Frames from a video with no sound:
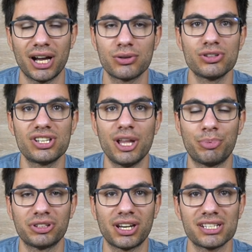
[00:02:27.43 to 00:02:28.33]
così da
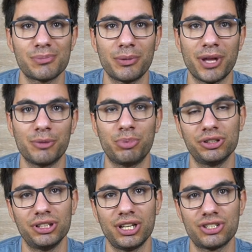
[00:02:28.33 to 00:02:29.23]
poter risparmiare un po'
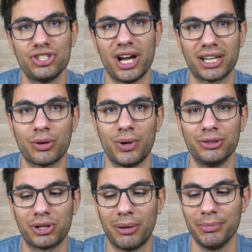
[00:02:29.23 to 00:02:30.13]
di energia anche
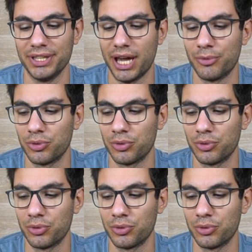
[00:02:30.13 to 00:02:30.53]
quando camminiamo.